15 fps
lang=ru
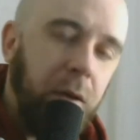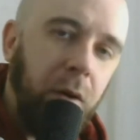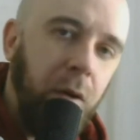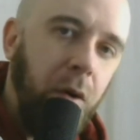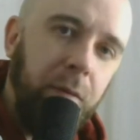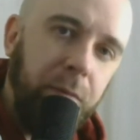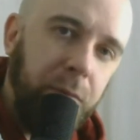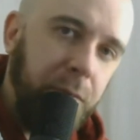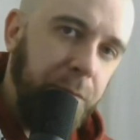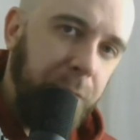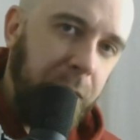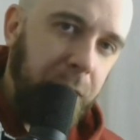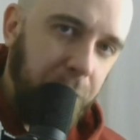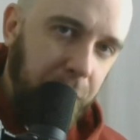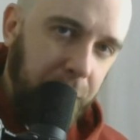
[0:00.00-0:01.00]
он
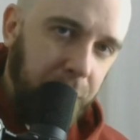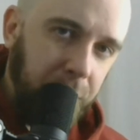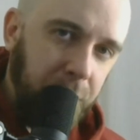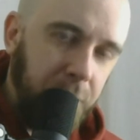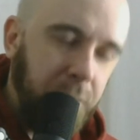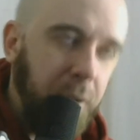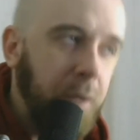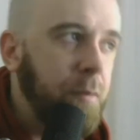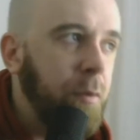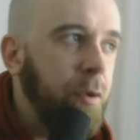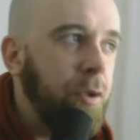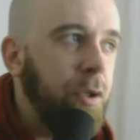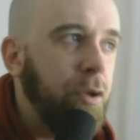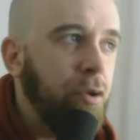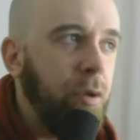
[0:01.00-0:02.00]
продолжает, да, то
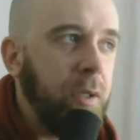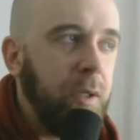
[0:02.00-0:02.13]
есть еще